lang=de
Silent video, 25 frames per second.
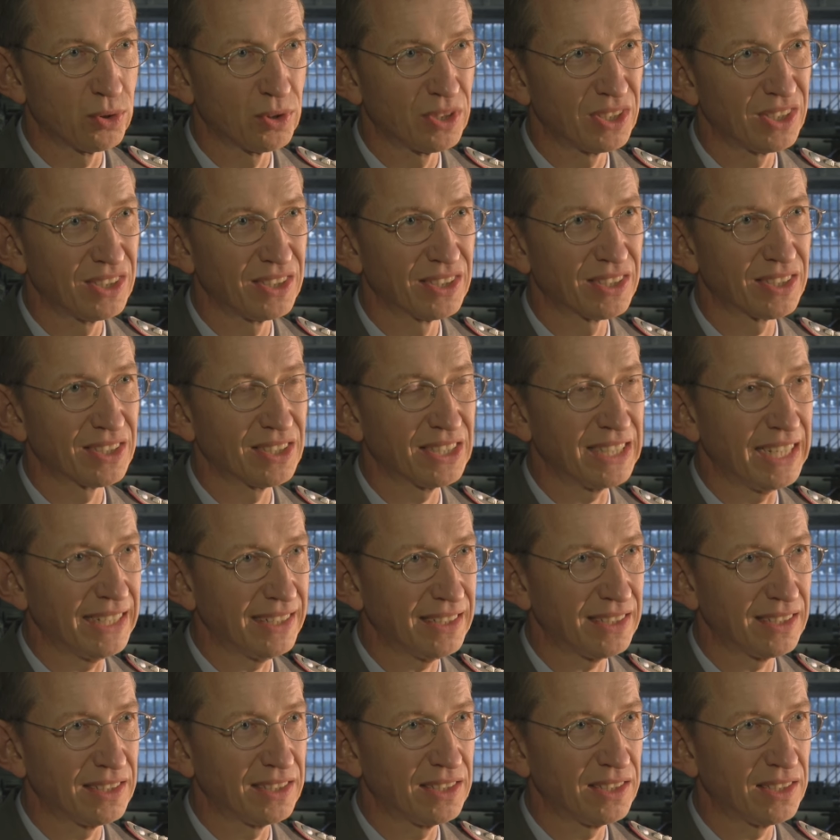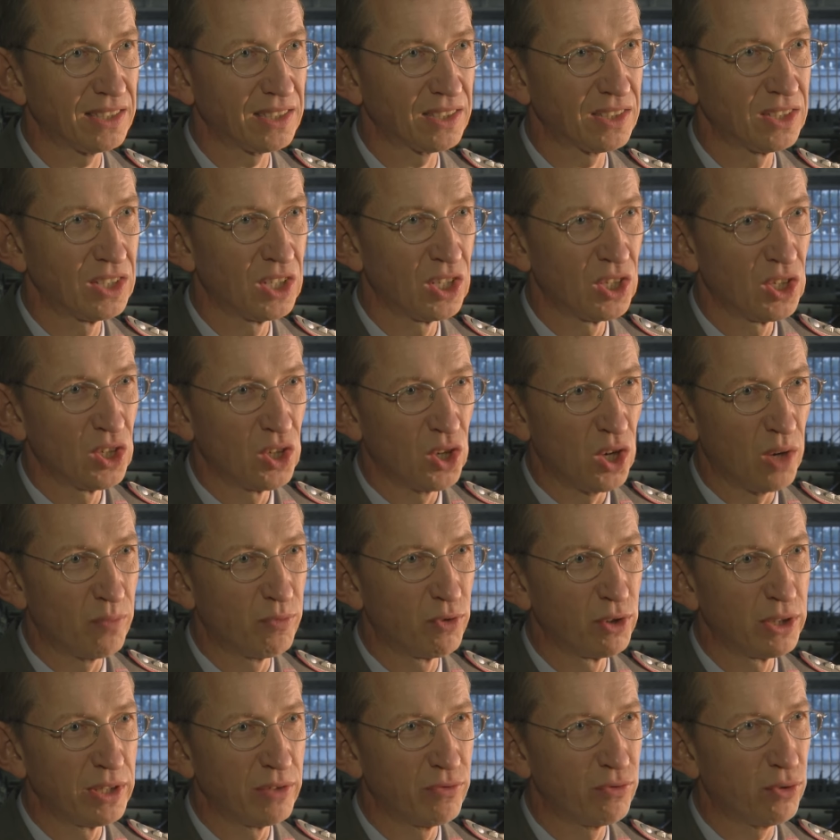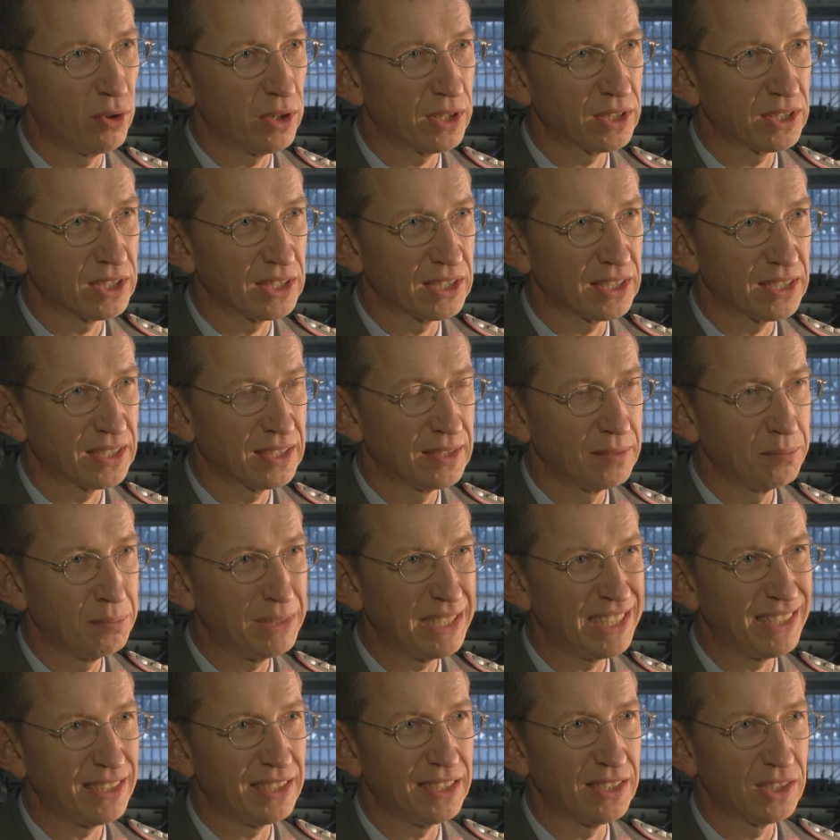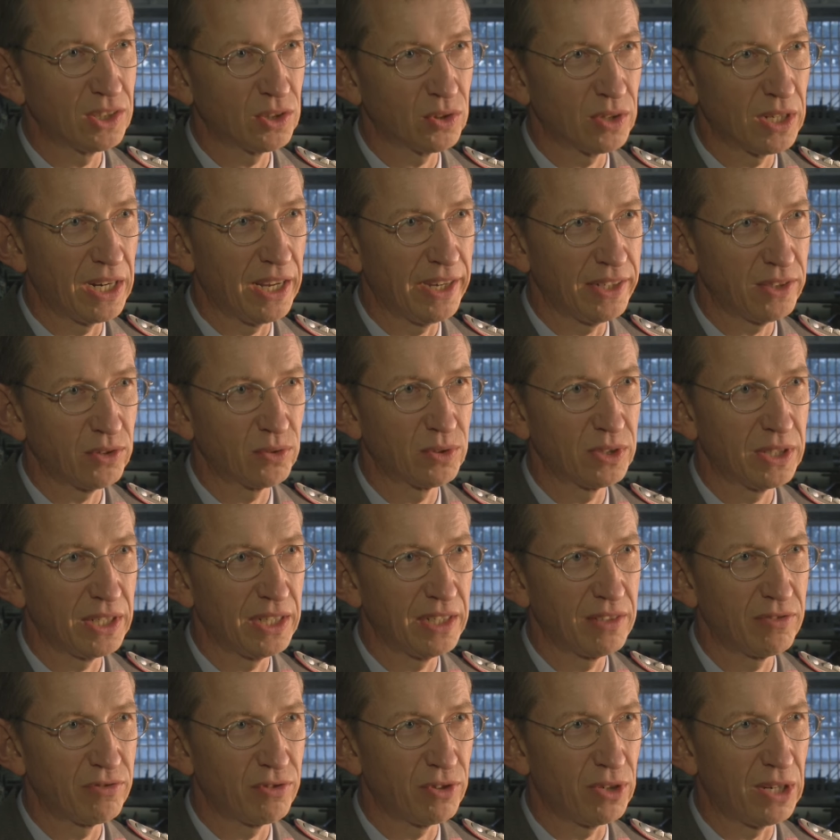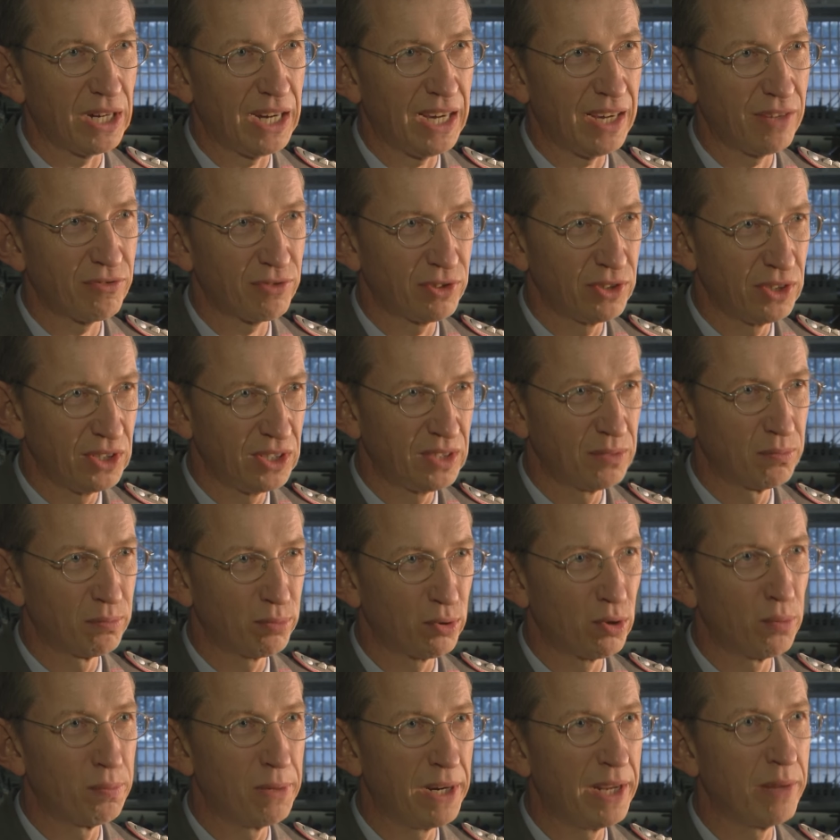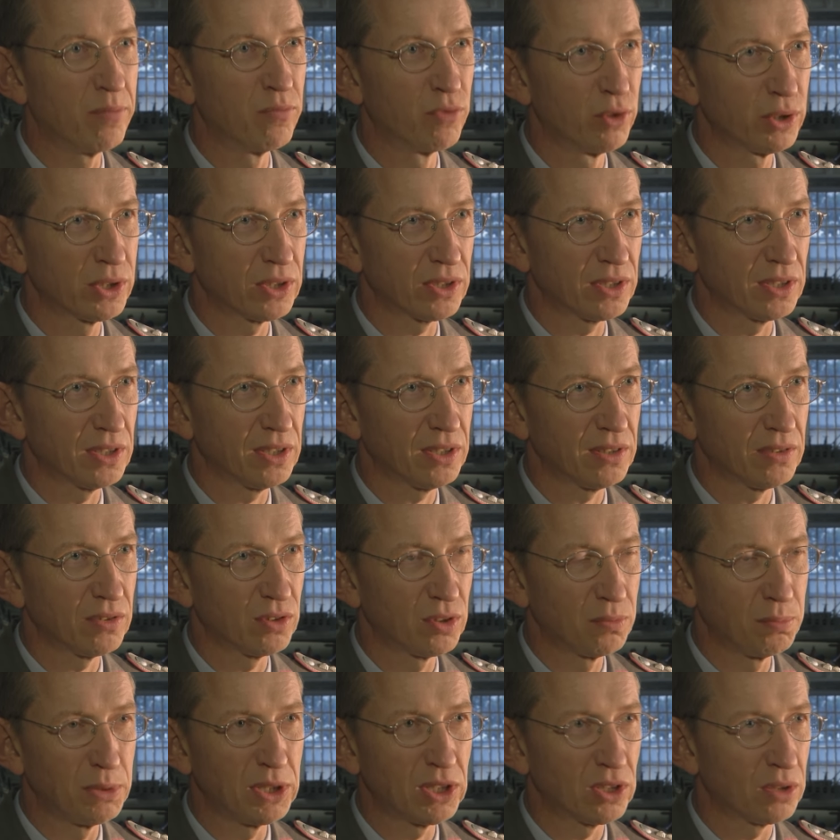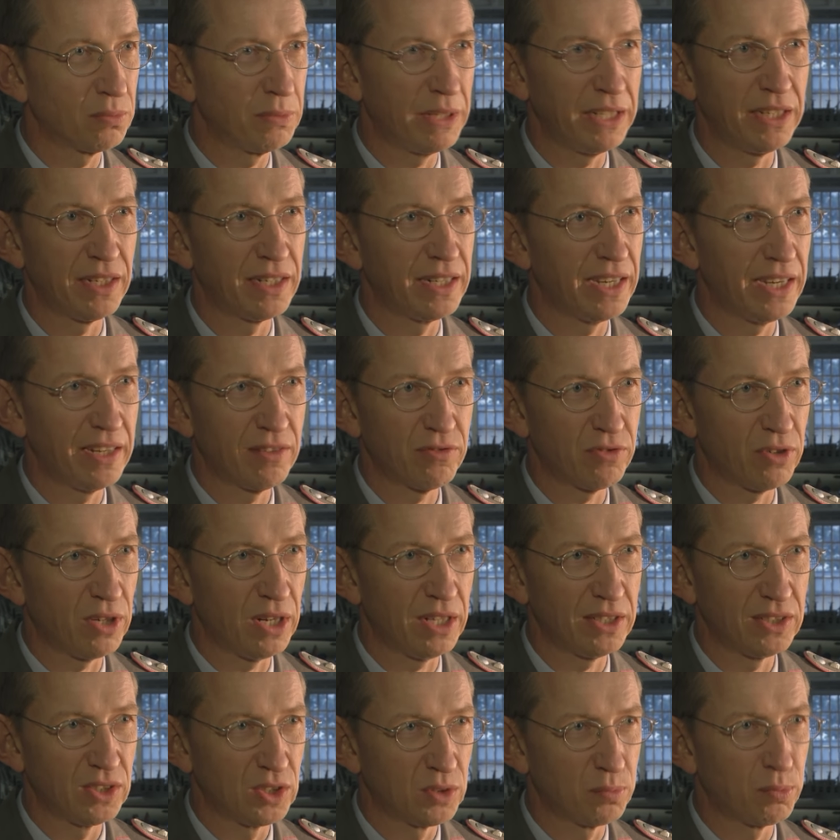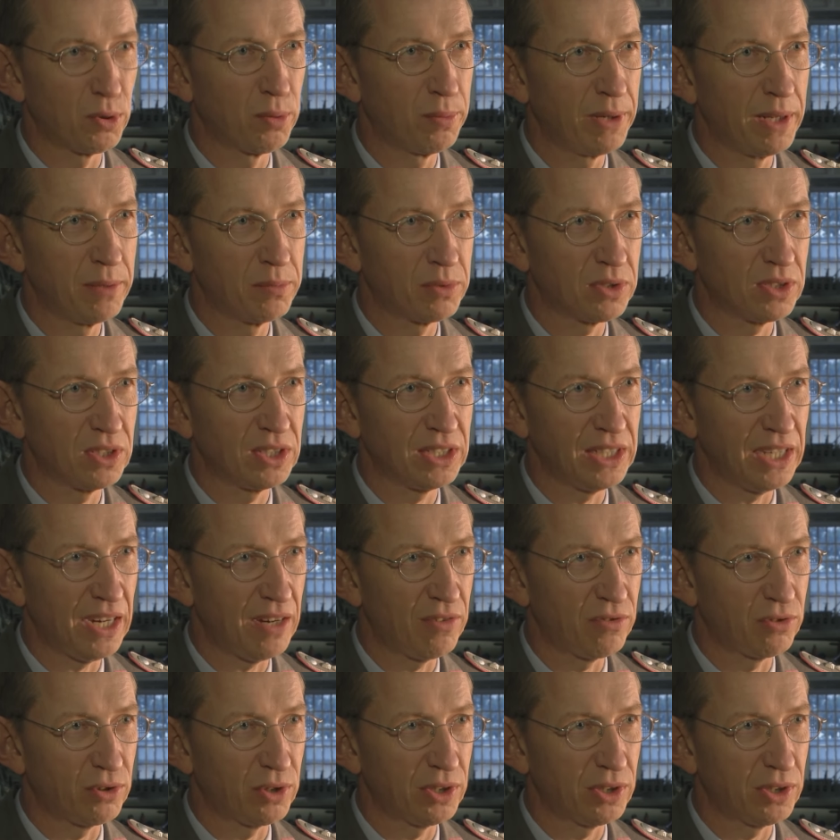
Und das Interessante ist, obwohl die Vorgesetzten bis hin zur Leitung der NVA von diesem Problem wusste und bis zum Ende der NVA dieses Problems nicht Herr